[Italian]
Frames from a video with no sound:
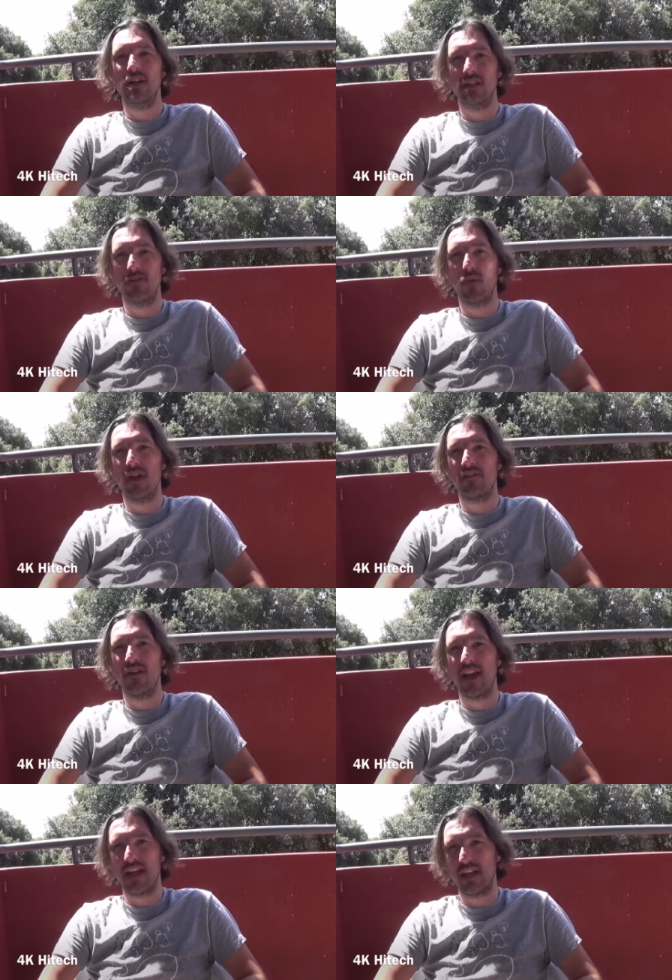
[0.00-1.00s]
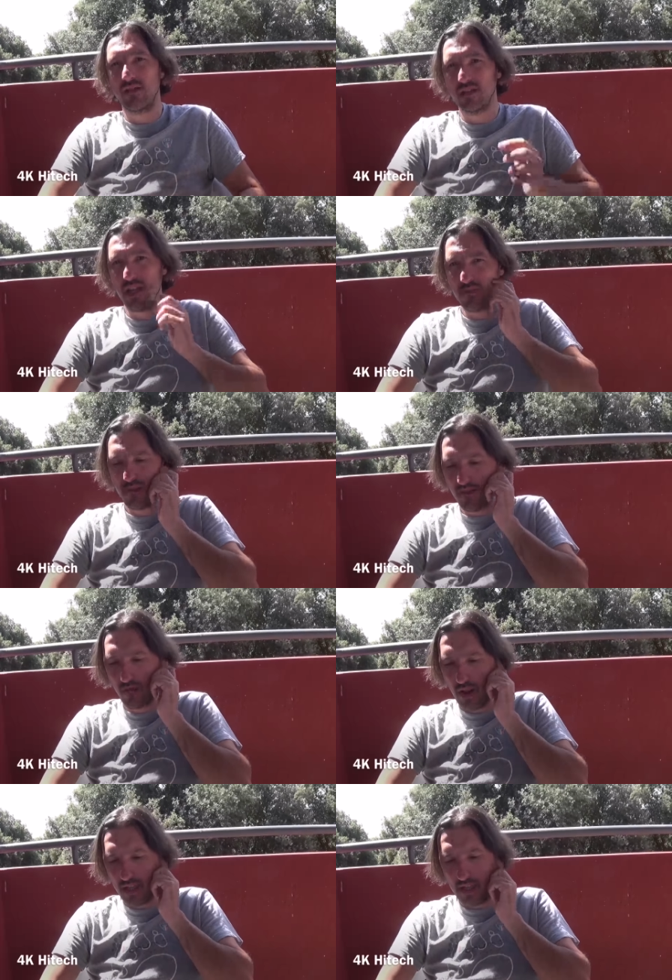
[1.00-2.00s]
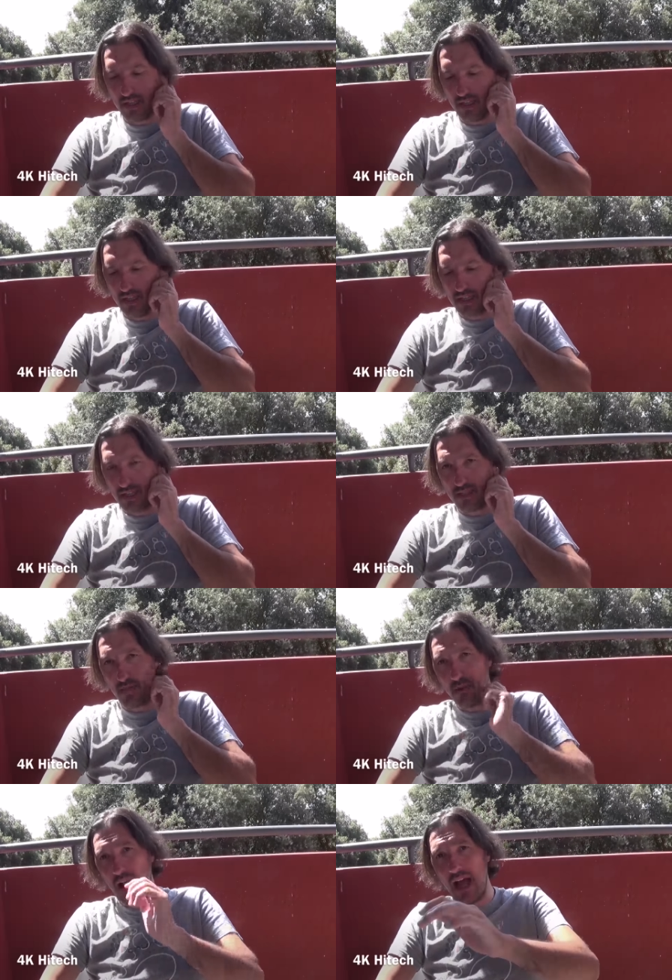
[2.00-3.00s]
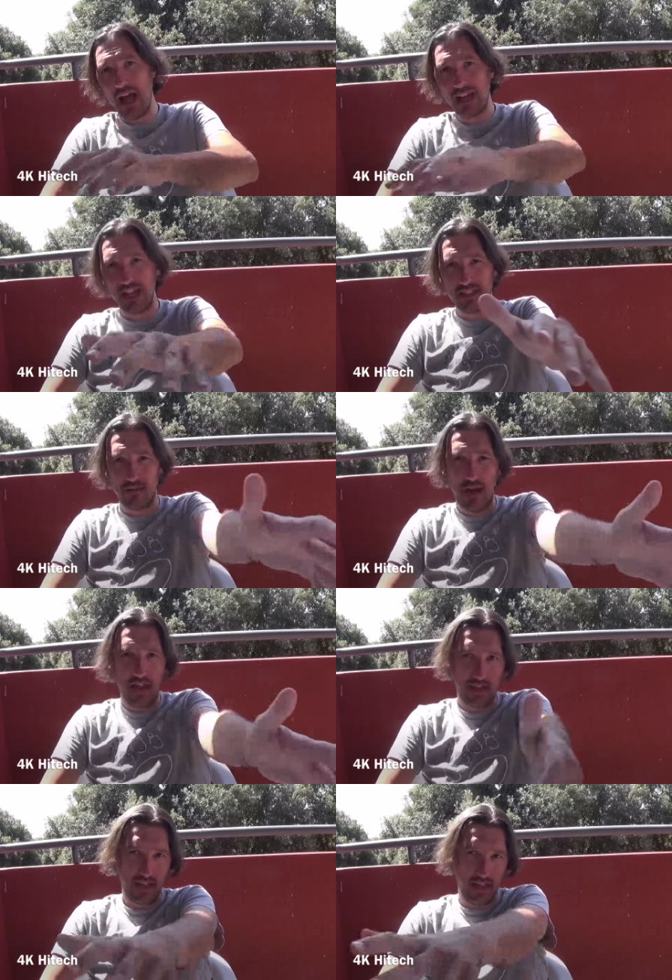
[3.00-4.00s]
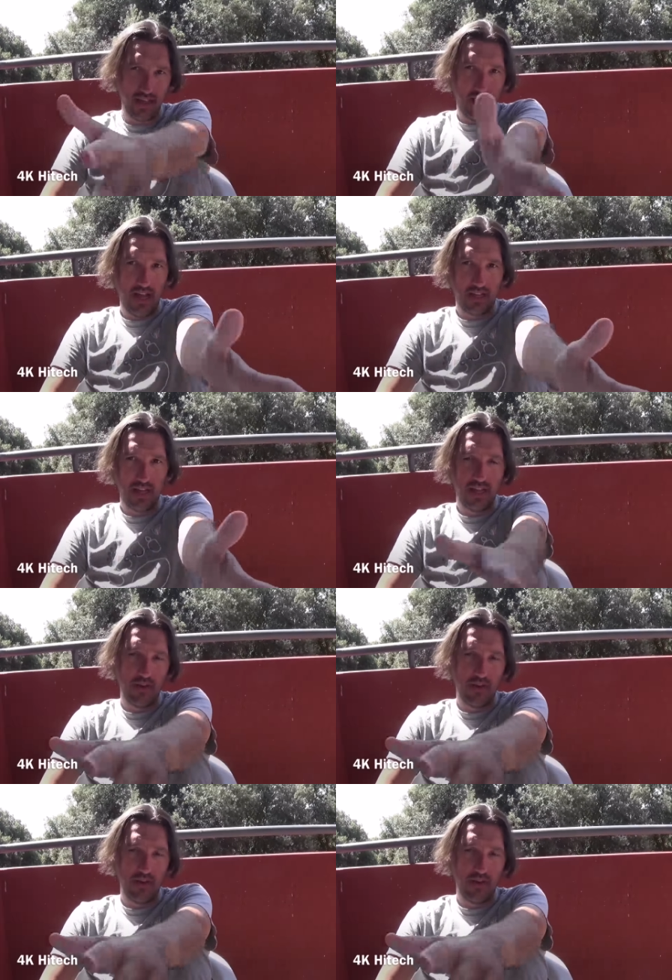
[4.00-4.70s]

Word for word: dei buoni affari anche con schermi in Full HD senza problemi, anche altre marche. Eh anche